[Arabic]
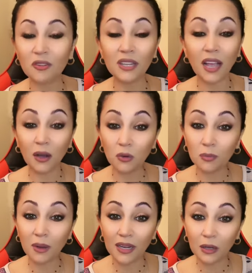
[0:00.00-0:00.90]
ايفون
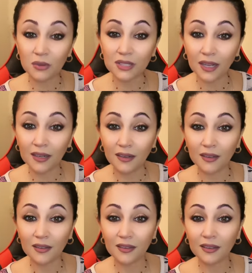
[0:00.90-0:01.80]
يعقوب اهلا
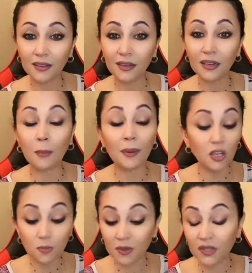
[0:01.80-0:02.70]
وسهلا
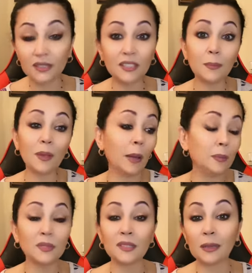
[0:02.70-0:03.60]
الابراج بالترتيب يا
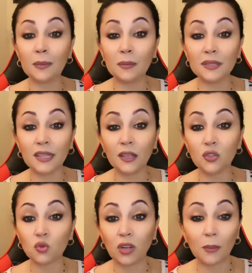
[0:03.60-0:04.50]
حبيبتي صرنا
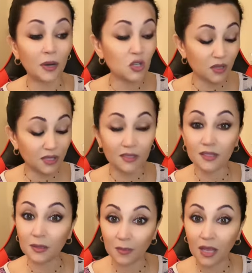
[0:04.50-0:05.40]
بالميزان شو الابراج
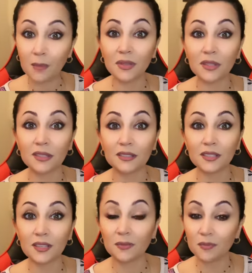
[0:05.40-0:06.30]
بالترتيب ايه
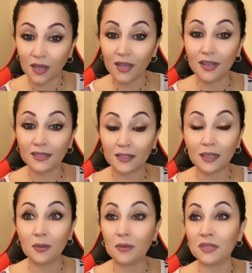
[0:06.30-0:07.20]
بالترتيب ايه
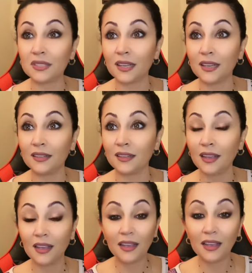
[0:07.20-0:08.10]
صرنا بالميزان
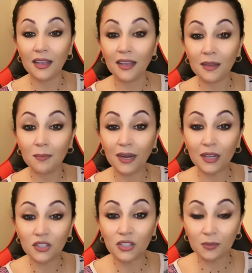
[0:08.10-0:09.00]

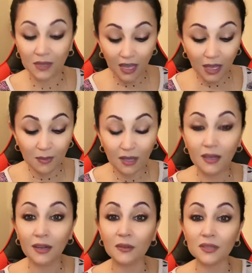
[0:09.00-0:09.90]
بلشنا من
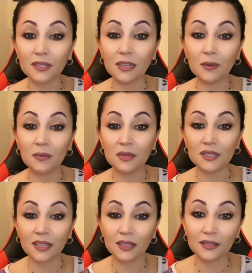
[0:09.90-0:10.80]
الحمل وصرنا
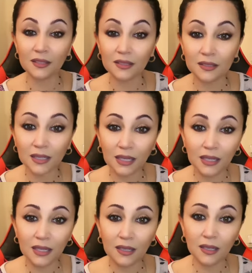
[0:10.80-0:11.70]
بالميزان
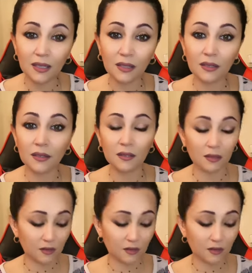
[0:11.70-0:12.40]
زعلانه